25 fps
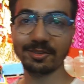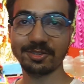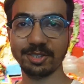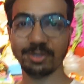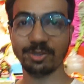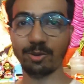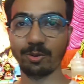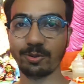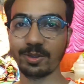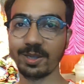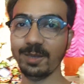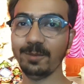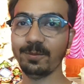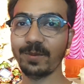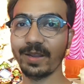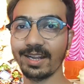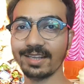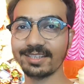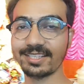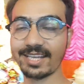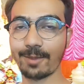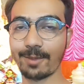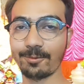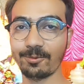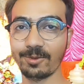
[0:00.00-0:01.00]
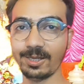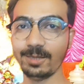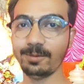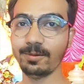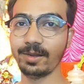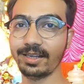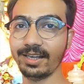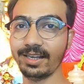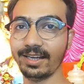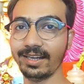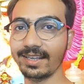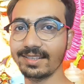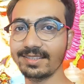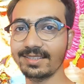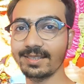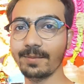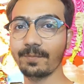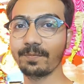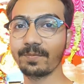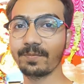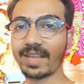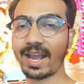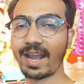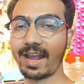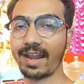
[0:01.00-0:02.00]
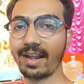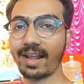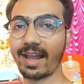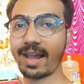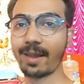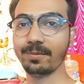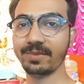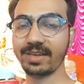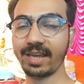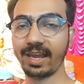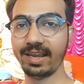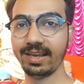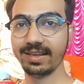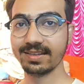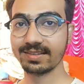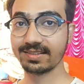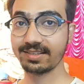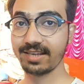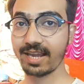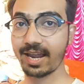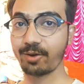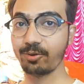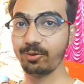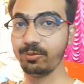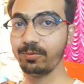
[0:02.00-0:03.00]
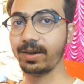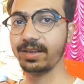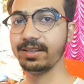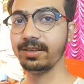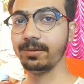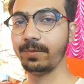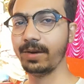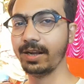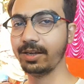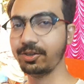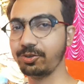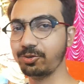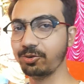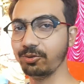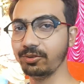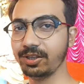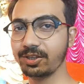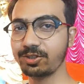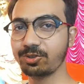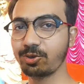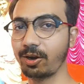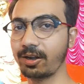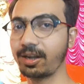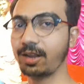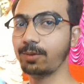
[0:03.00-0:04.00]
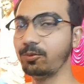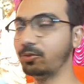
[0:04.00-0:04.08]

এটা দক্ষিণপাড়া শ্যামলী মাঠের কাছে আর আমি এসছি এখন বাজে প্রায় সন্ধ্যে ছটা